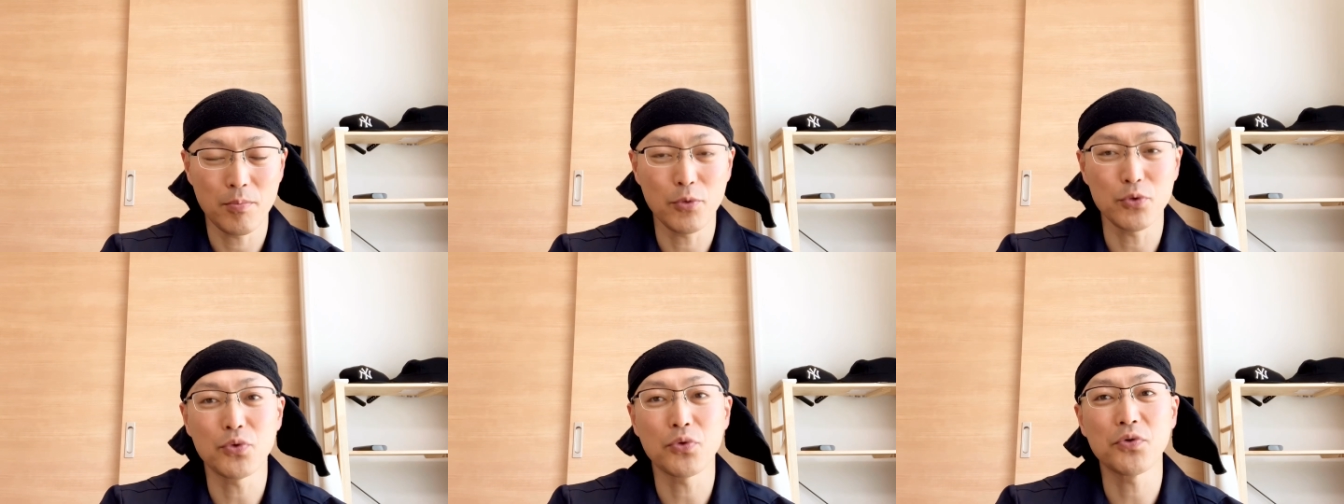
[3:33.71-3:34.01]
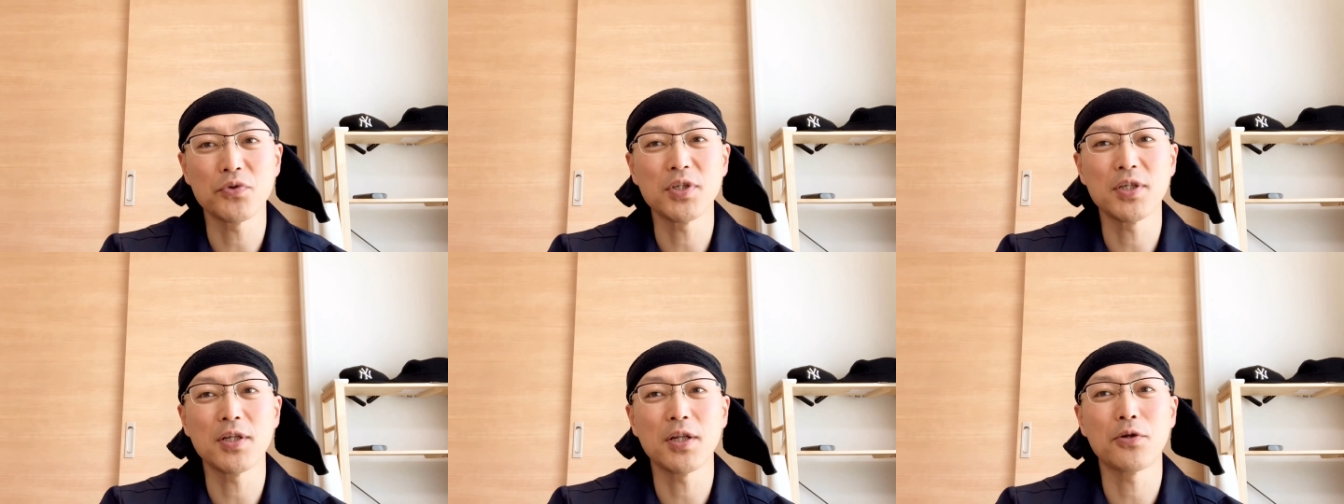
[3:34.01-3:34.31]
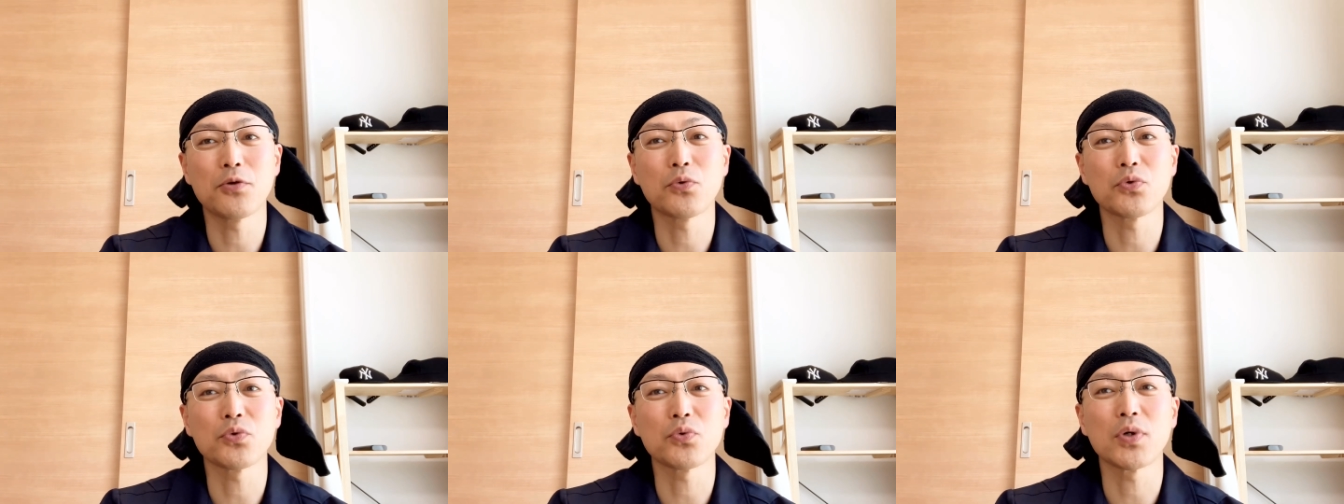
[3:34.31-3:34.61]
ボトルに入
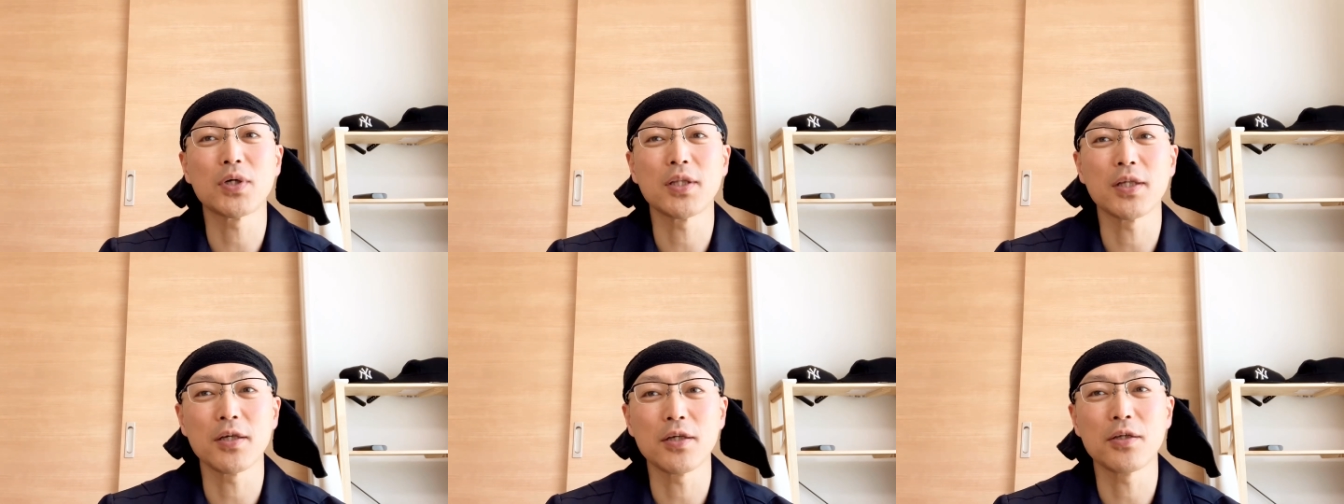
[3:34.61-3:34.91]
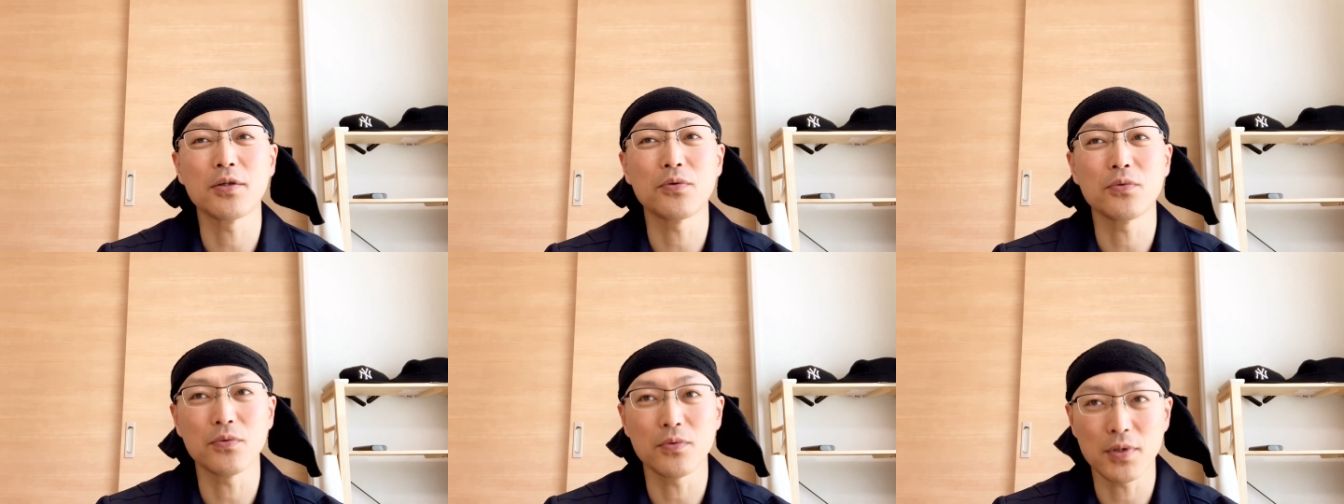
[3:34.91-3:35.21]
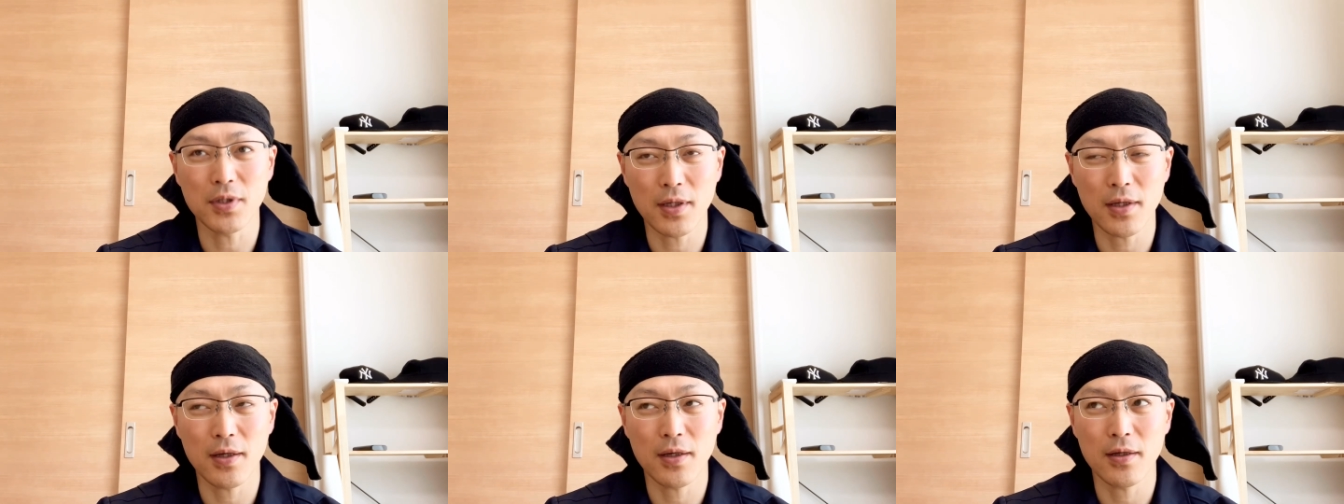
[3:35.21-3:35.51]
れることができるの
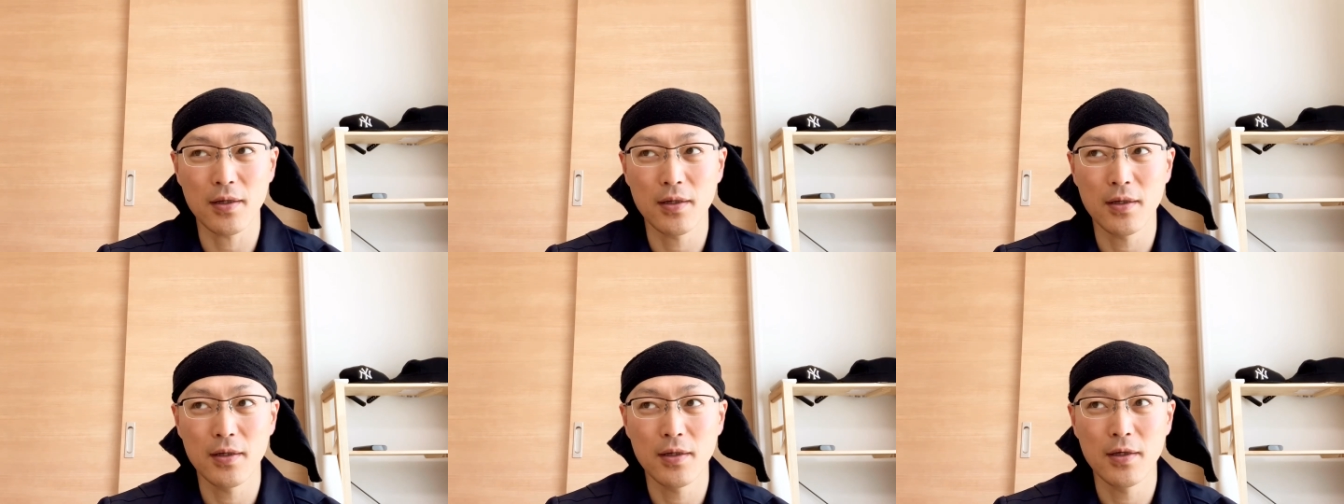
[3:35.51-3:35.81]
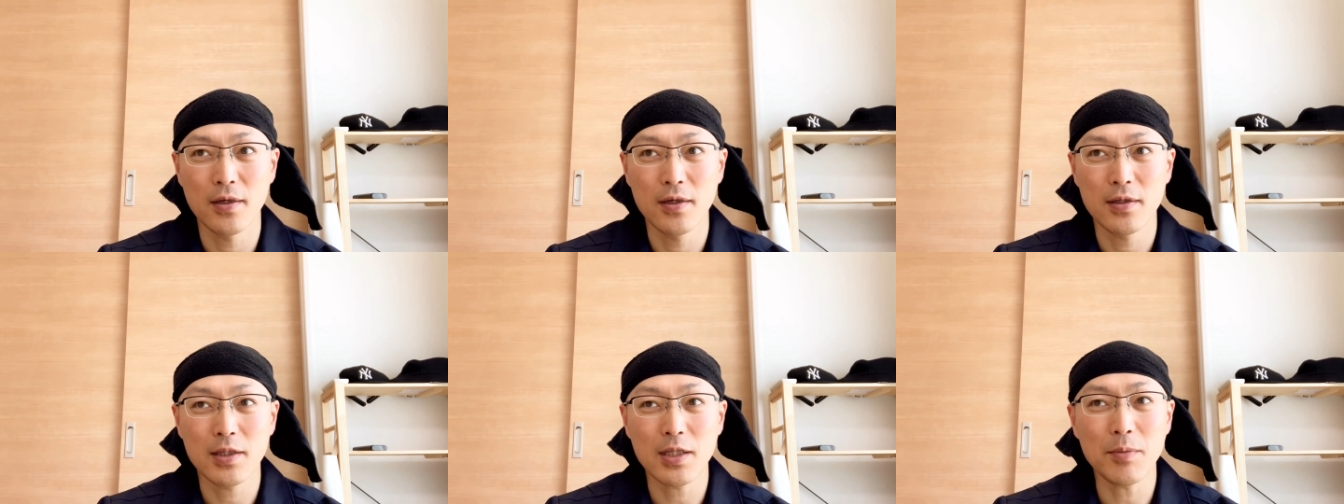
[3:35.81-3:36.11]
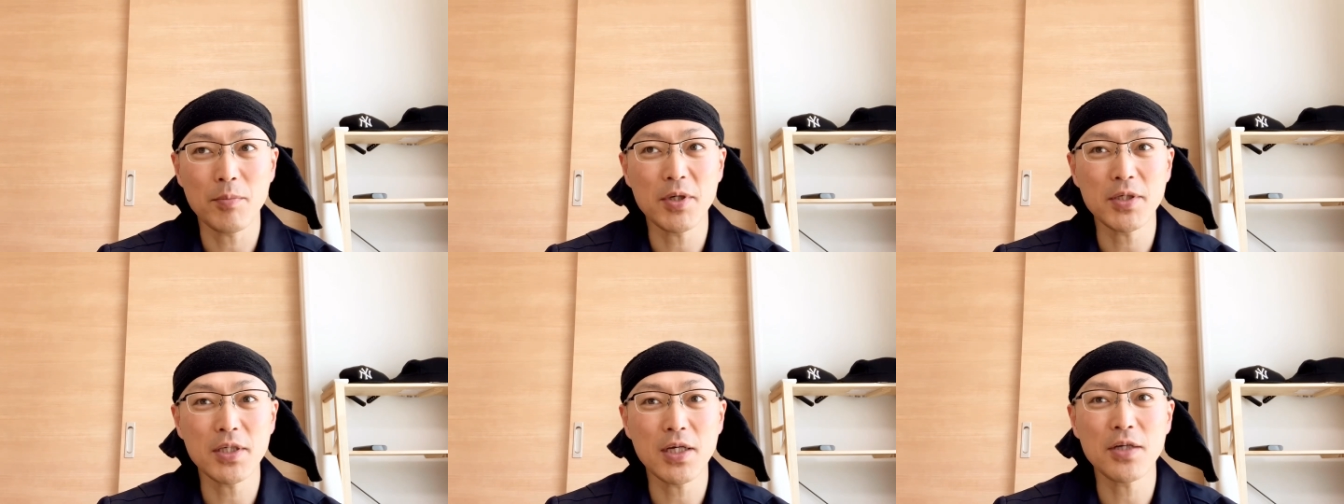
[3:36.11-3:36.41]
で、
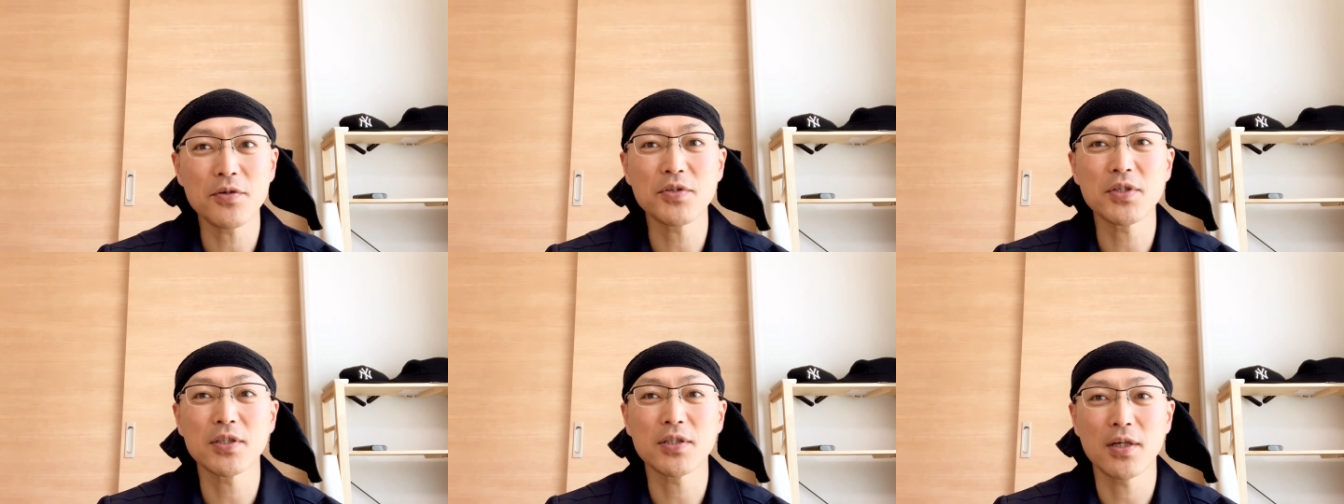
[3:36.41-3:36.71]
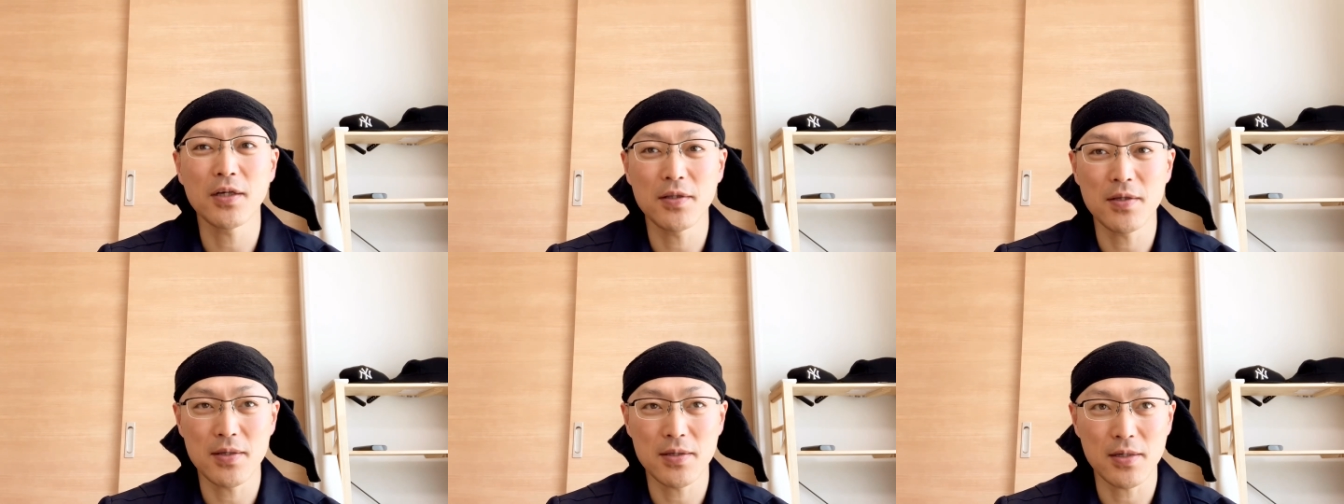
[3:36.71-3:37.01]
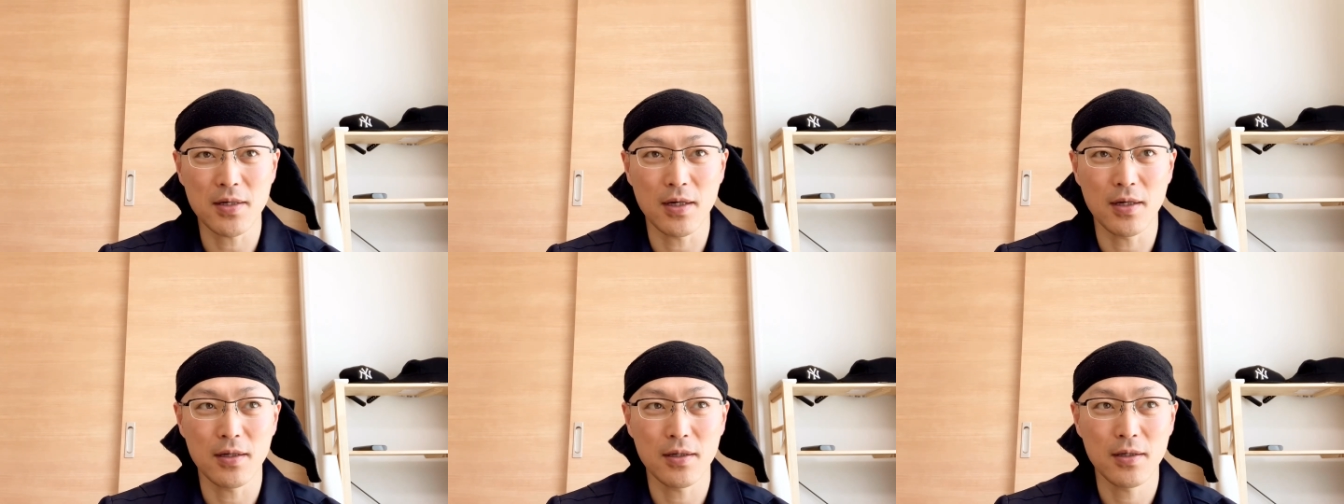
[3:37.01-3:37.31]
たまにあるじゃないで
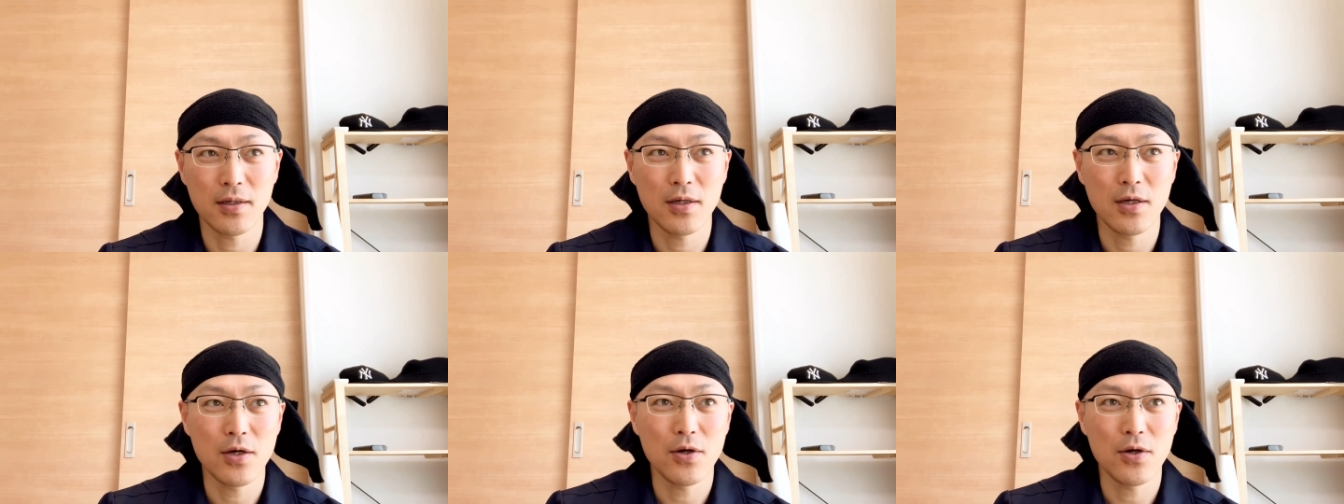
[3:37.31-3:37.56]
すか、